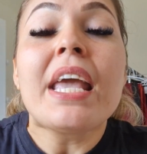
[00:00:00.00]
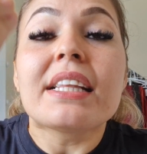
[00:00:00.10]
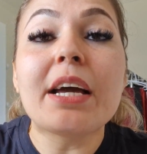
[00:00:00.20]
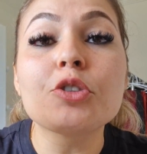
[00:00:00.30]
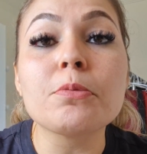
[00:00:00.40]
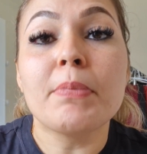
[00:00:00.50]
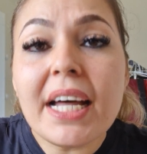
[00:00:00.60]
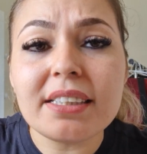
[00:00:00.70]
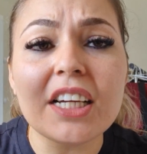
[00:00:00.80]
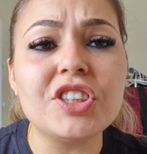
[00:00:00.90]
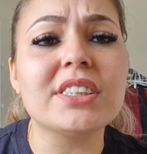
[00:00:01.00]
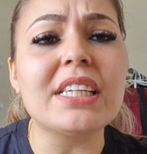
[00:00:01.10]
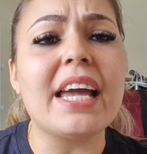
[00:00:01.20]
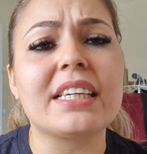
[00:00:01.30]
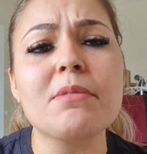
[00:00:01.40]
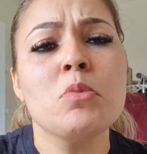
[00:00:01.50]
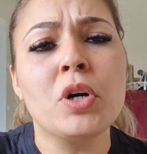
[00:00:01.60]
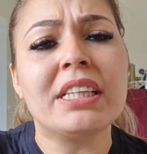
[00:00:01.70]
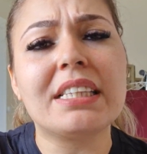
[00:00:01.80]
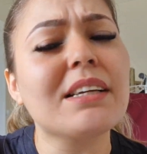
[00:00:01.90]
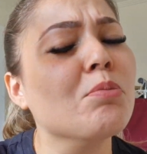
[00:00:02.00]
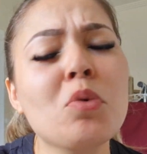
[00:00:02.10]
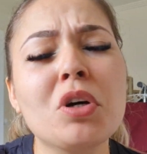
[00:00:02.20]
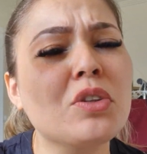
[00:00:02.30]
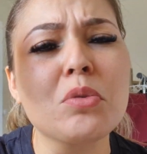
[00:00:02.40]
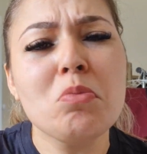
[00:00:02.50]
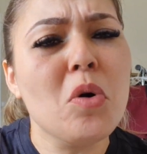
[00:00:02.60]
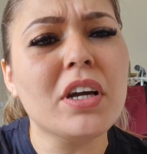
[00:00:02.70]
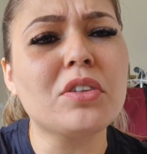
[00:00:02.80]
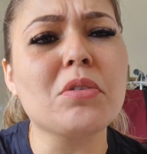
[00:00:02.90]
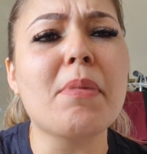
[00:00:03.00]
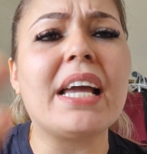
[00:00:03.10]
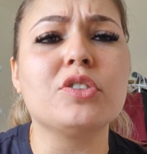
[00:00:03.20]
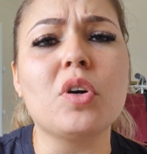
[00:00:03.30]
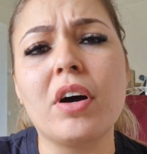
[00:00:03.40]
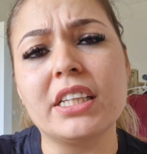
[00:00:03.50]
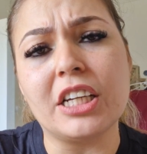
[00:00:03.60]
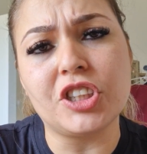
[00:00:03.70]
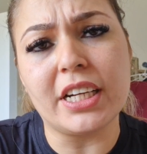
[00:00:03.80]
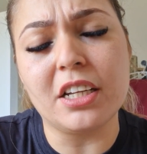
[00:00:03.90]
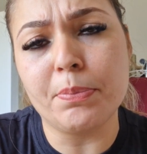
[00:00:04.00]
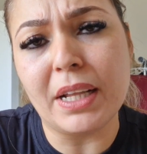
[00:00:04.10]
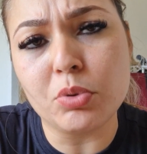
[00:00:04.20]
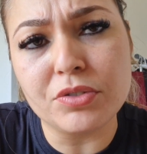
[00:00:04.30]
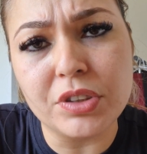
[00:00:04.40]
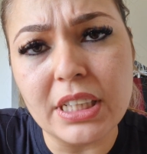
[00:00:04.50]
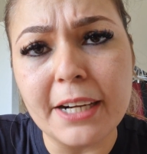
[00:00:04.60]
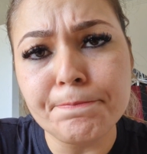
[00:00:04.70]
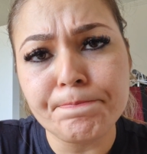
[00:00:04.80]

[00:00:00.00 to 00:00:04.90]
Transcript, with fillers: Deus manda dizer que muito, muito, muito mais honra está chegando para tua vida.